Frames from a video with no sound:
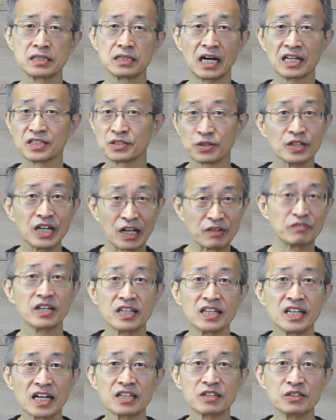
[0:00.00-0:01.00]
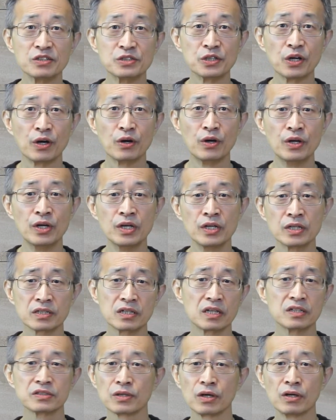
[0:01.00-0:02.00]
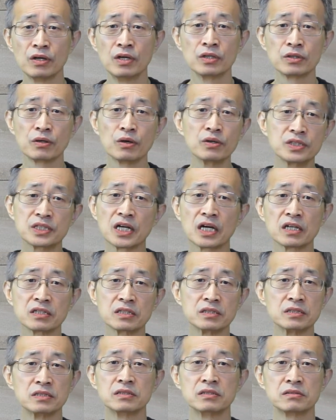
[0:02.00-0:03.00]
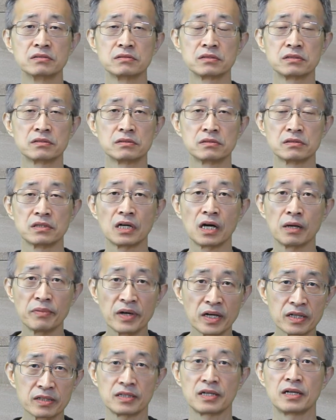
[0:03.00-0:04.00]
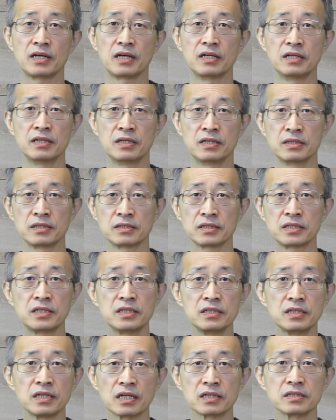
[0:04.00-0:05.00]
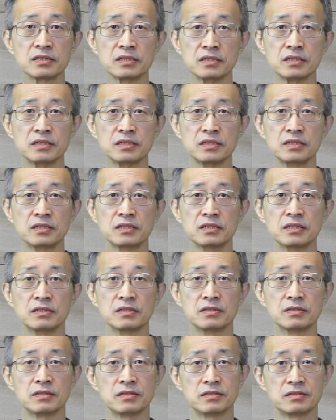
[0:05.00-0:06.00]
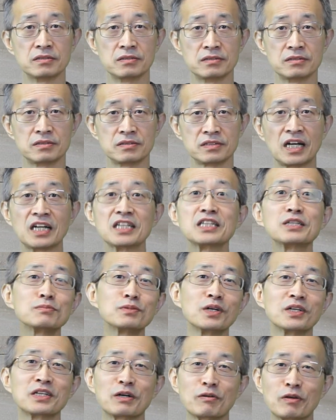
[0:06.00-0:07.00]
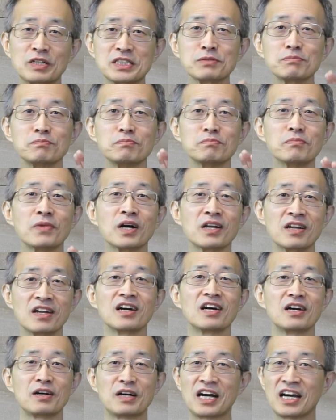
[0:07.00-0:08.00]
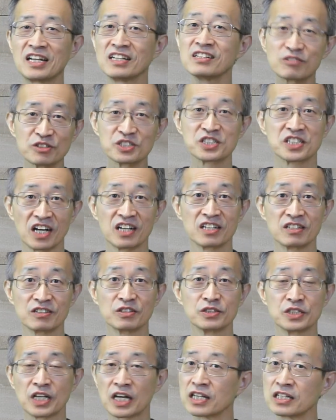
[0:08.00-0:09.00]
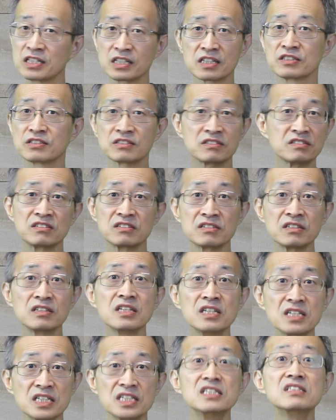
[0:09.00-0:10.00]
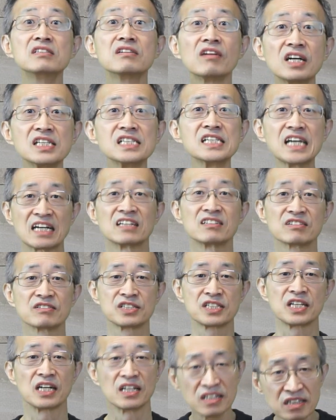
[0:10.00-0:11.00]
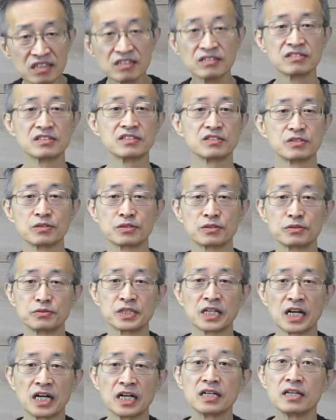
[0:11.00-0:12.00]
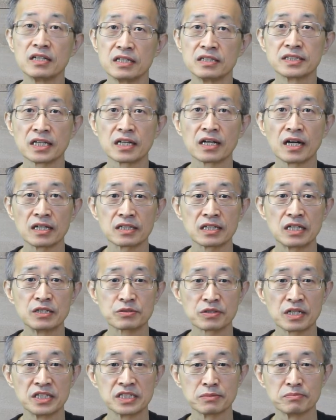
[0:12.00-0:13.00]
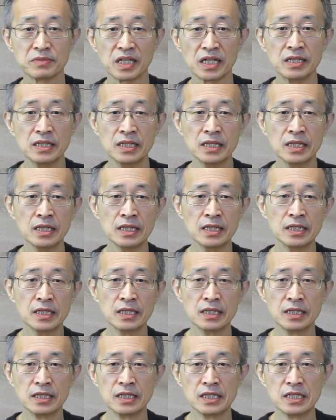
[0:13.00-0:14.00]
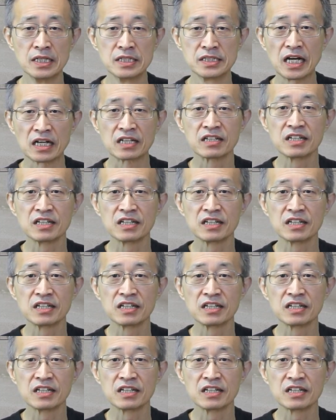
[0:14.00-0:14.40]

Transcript: 받아서는 안 된다 이거죠. 그래서 더 이상은 나발이나 키라를 나 미워하다고 하지 말라, 않을 것이다, 이런 거죠. 하나님께서 그들을 인정하지 않을 것이다, 이런 뜻으로 우리가 생각을 할 수가 있습니다. 자,